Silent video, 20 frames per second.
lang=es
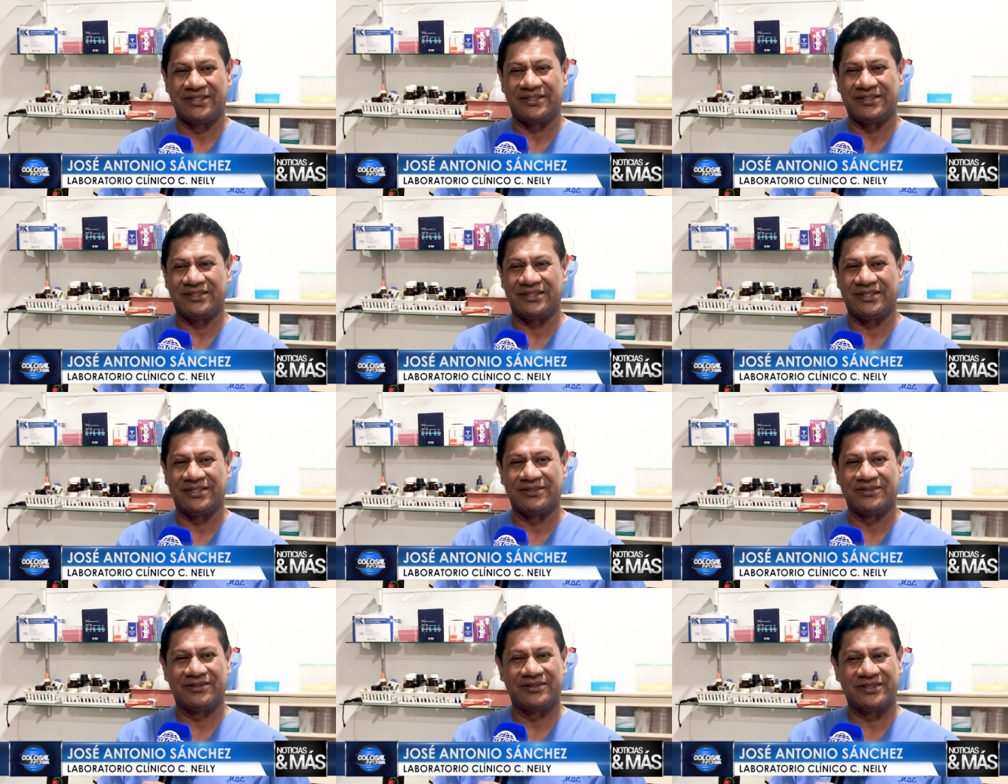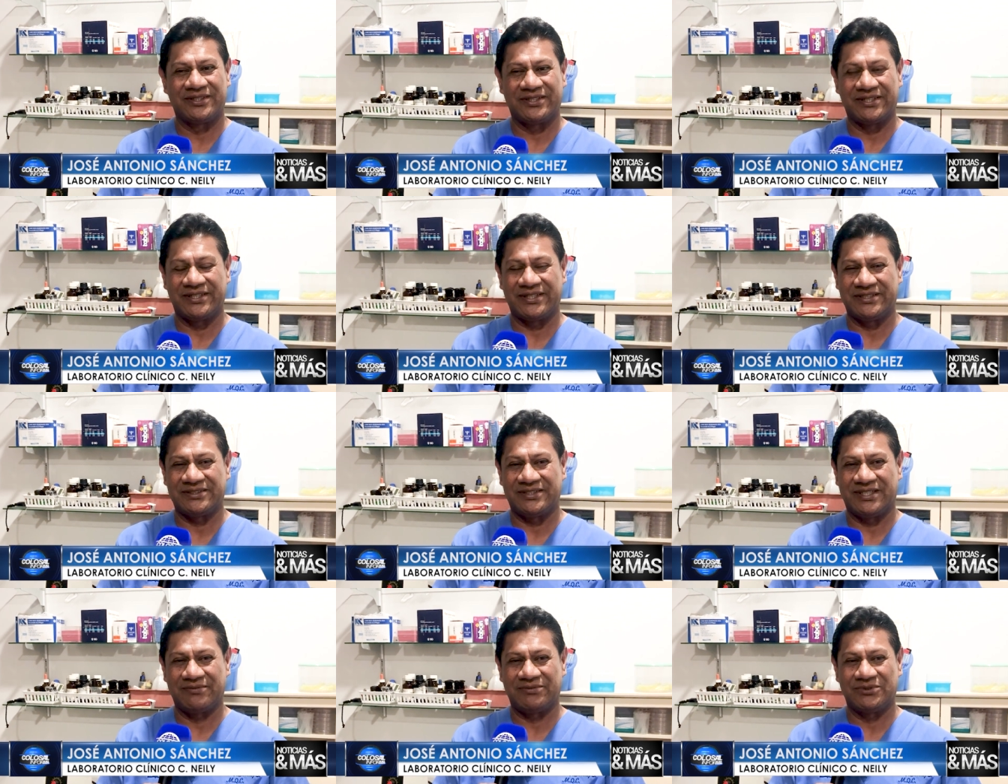y es donde
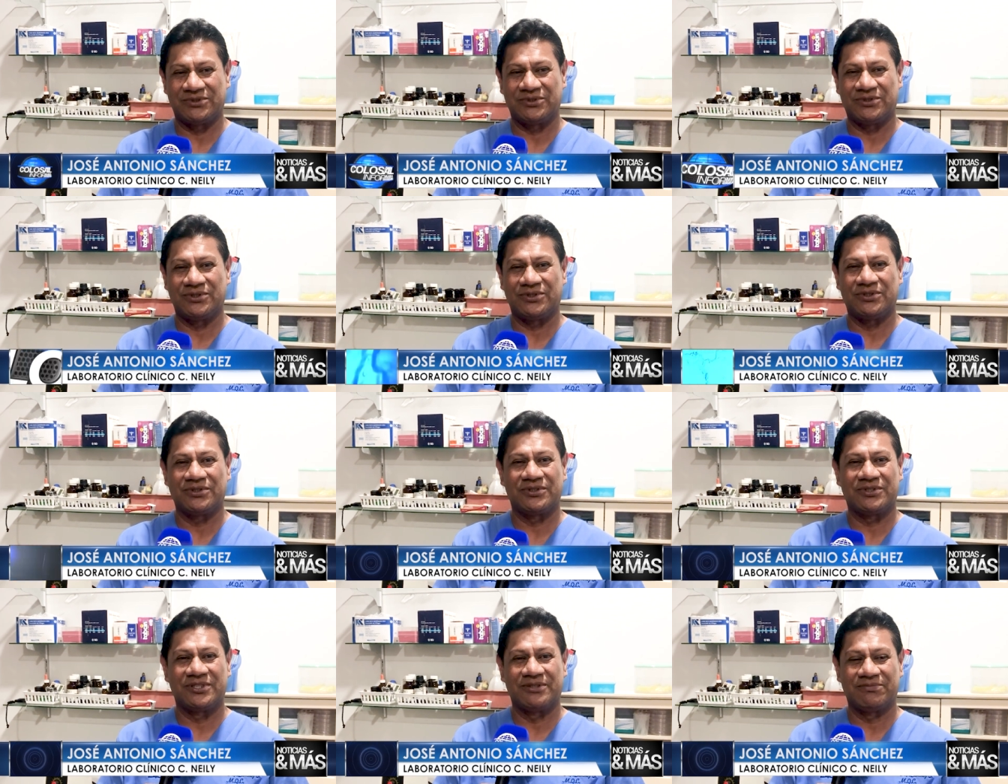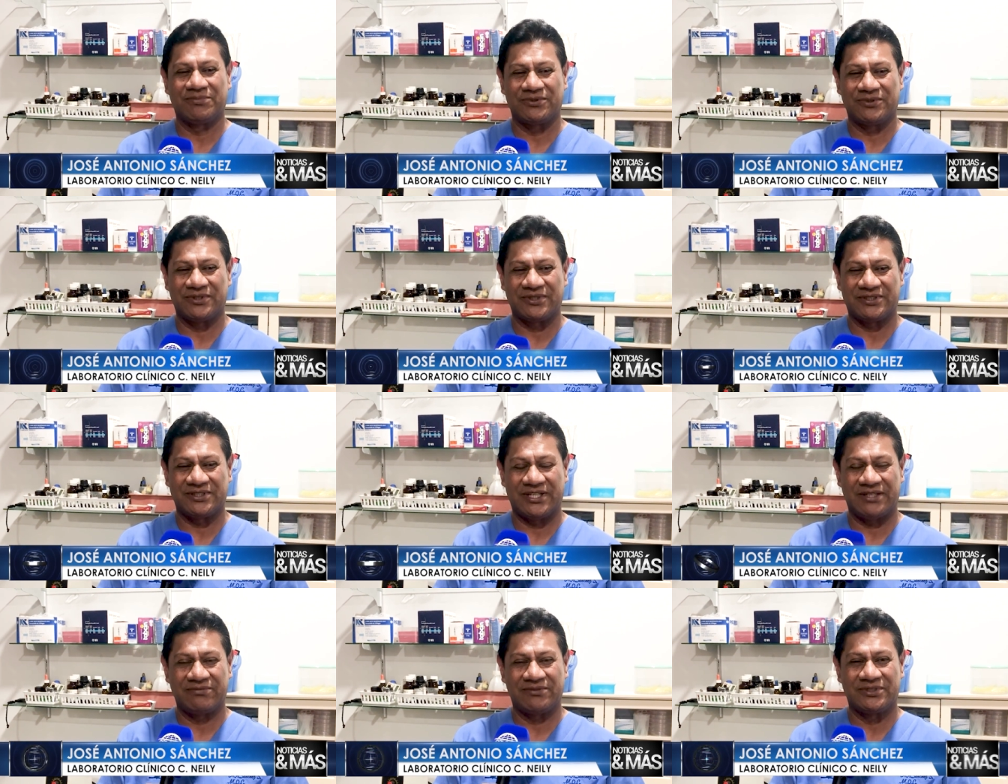realizamos todo tipo de
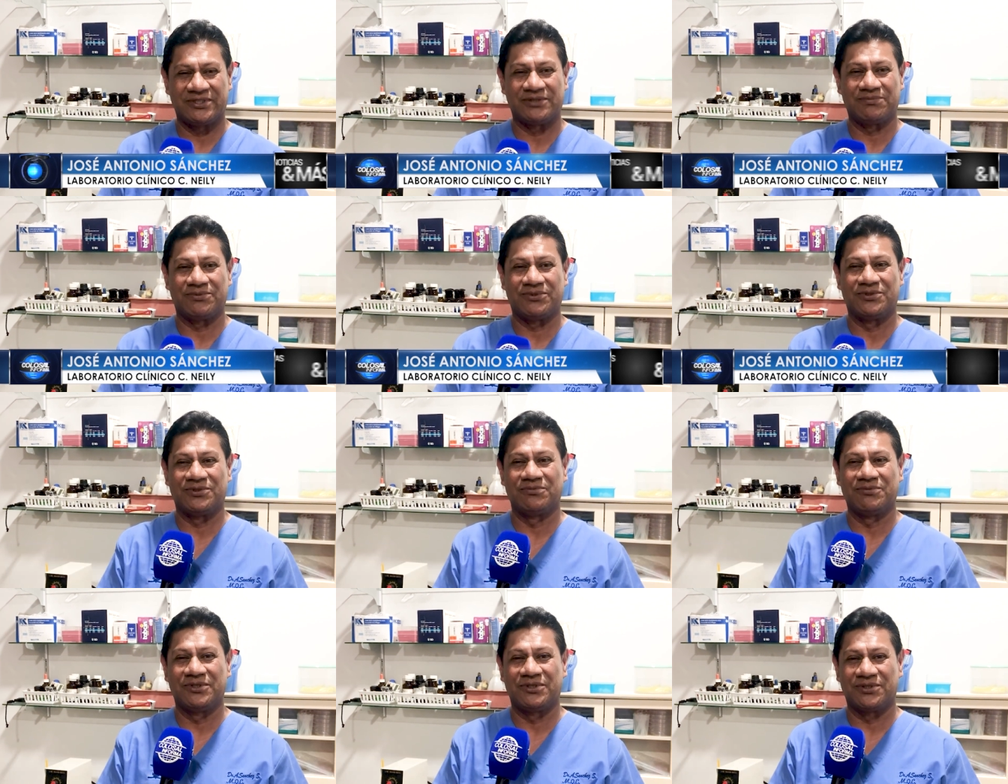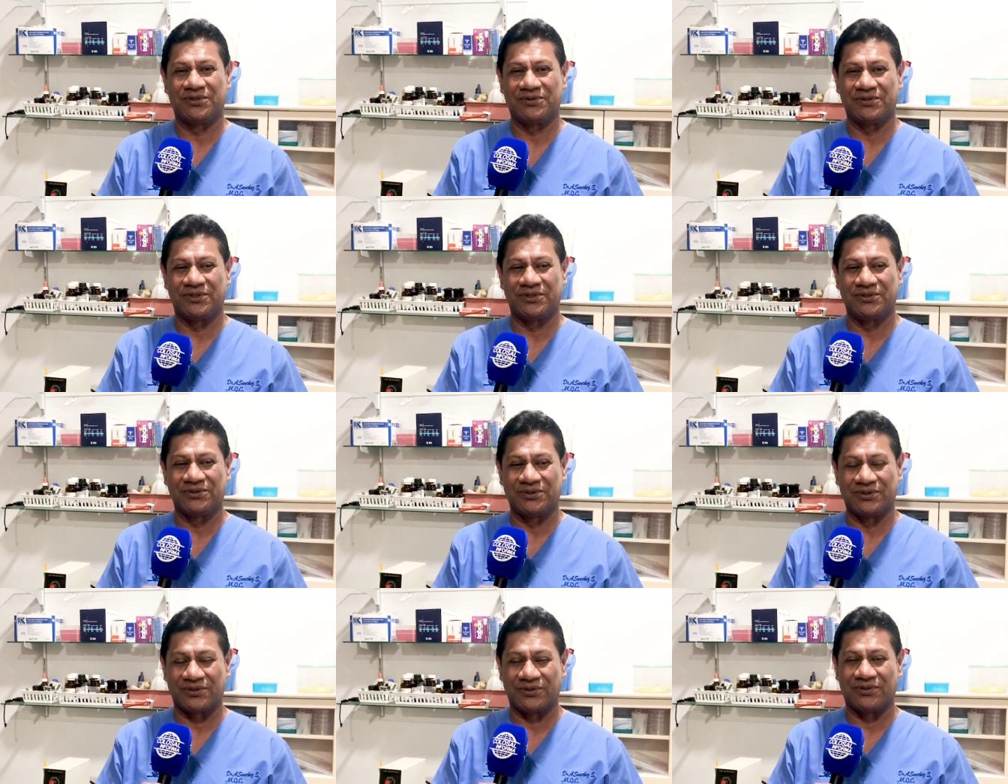exámenes por un
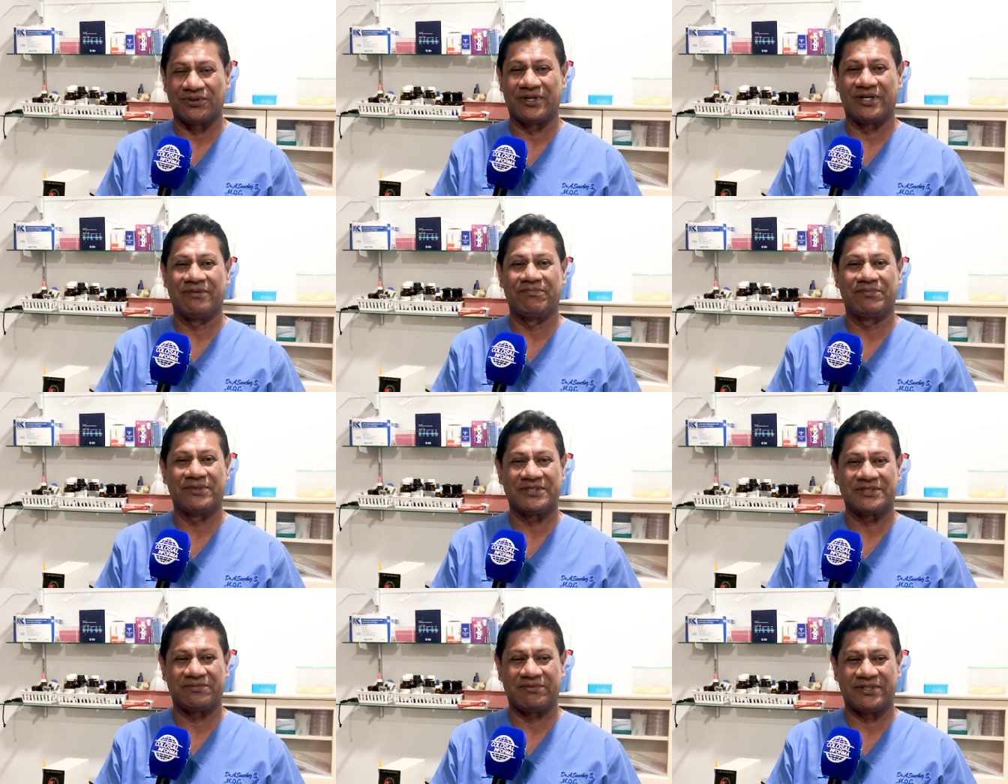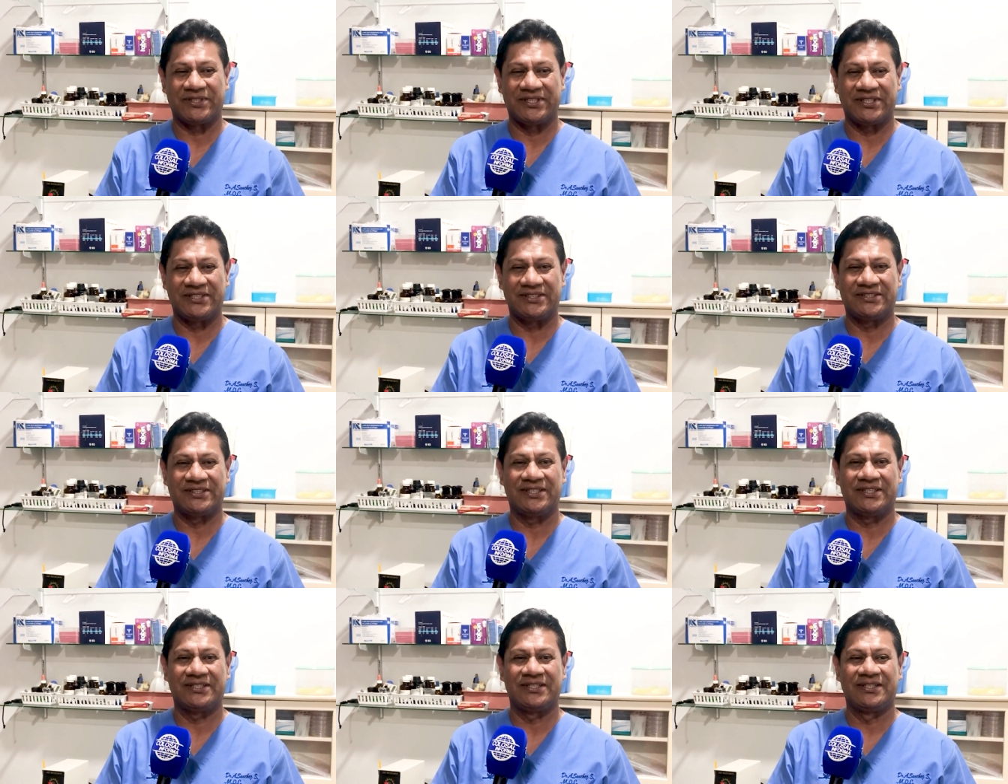microbiólogo con amplia
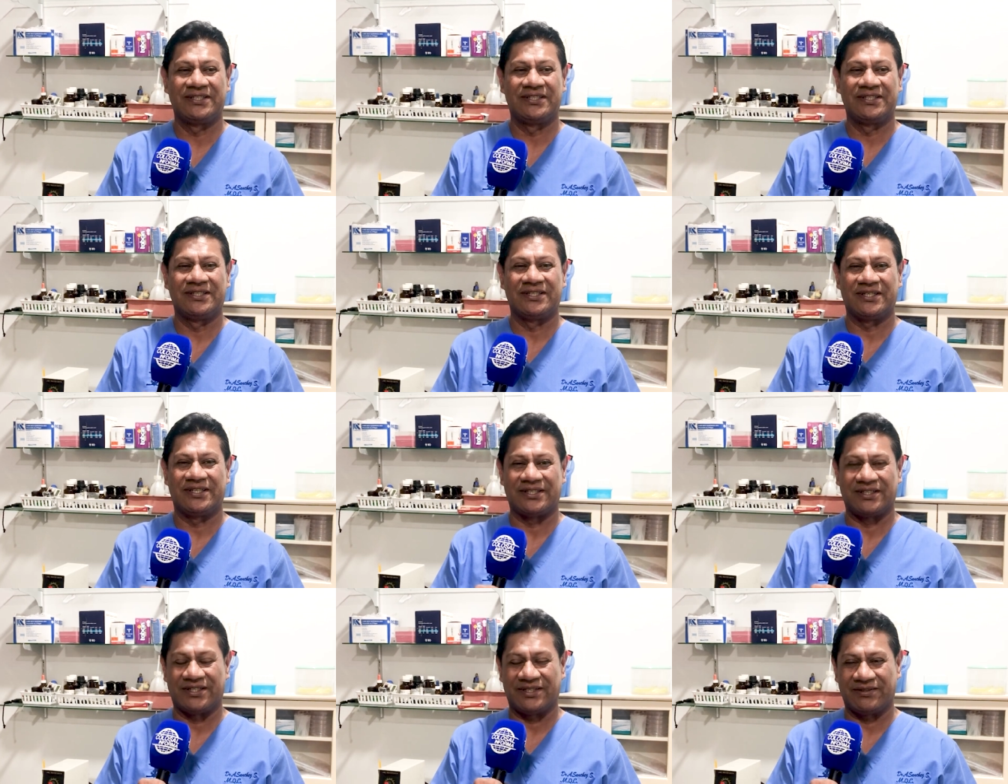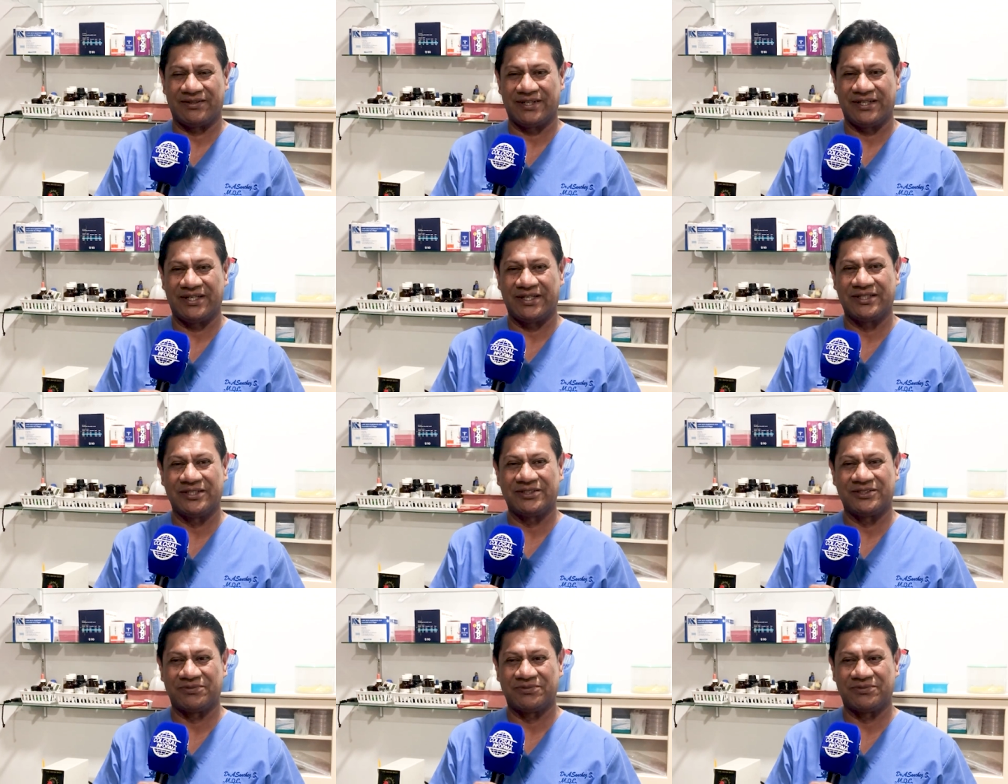experiencia que trabaja en el